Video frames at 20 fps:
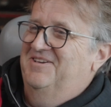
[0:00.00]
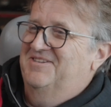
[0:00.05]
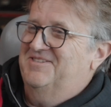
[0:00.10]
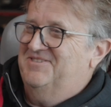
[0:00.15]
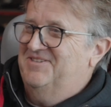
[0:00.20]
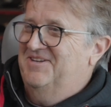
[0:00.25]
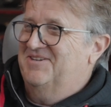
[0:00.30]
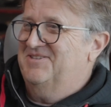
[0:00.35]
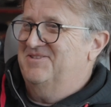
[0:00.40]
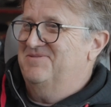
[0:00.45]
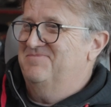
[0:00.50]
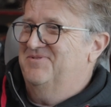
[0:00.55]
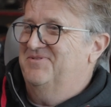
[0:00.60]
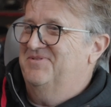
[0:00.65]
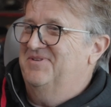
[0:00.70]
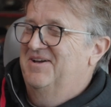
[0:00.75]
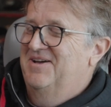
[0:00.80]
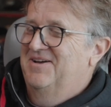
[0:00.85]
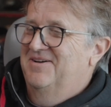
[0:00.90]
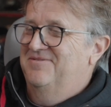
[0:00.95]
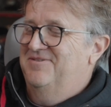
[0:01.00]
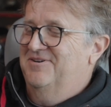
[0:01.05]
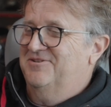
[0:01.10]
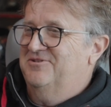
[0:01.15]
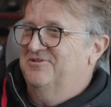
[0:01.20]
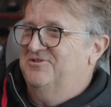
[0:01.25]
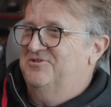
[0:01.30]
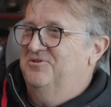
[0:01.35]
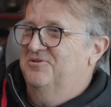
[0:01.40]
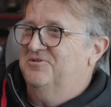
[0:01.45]
jest jak gdyby,
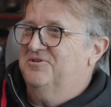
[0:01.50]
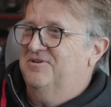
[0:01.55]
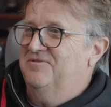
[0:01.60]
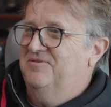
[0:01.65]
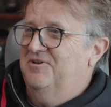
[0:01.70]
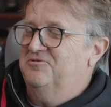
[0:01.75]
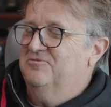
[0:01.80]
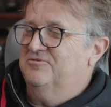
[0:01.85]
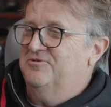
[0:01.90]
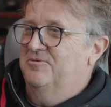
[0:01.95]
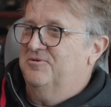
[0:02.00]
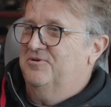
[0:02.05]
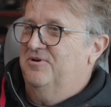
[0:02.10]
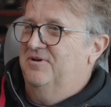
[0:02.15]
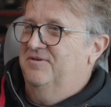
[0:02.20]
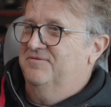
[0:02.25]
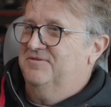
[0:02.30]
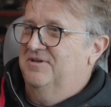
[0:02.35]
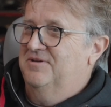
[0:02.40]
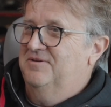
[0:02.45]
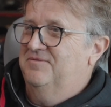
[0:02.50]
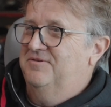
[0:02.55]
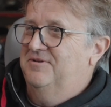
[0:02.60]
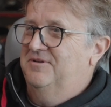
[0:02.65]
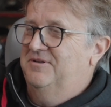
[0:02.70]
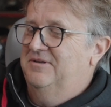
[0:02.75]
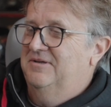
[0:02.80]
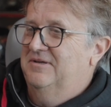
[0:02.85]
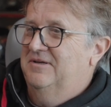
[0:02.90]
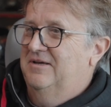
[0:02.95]
faktycznie odgrywa dużą rolę w tej
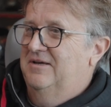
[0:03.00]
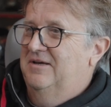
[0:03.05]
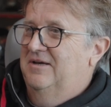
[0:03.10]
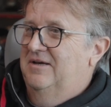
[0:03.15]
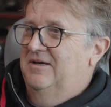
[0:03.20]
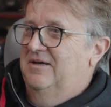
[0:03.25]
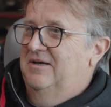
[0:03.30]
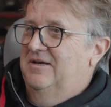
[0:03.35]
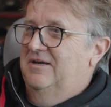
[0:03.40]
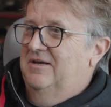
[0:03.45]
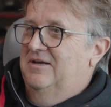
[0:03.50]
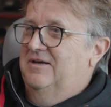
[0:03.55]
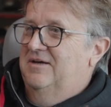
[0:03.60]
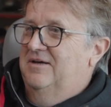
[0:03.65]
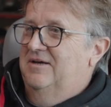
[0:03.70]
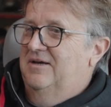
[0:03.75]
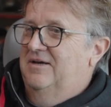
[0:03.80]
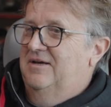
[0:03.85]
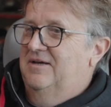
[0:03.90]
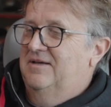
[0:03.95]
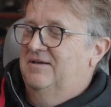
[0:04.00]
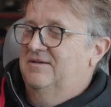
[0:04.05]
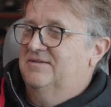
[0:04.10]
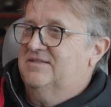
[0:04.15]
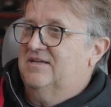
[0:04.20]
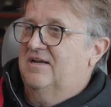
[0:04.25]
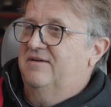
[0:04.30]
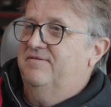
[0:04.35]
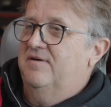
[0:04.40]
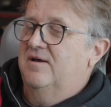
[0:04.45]
chwili. E,
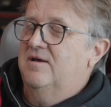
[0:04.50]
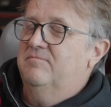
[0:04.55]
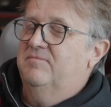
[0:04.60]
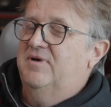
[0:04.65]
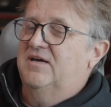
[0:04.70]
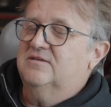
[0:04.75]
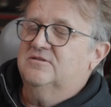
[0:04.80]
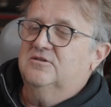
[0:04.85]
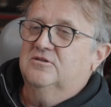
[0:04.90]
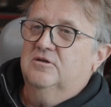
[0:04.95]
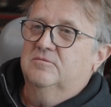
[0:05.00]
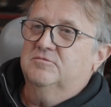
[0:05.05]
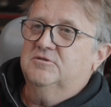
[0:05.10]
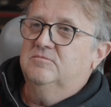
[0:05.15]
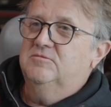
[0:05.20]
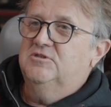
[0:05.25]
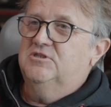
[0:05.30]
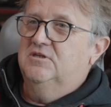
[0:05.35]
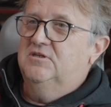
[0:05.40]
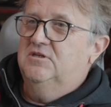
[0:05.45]
z Rafałem bardzo dobrze mi się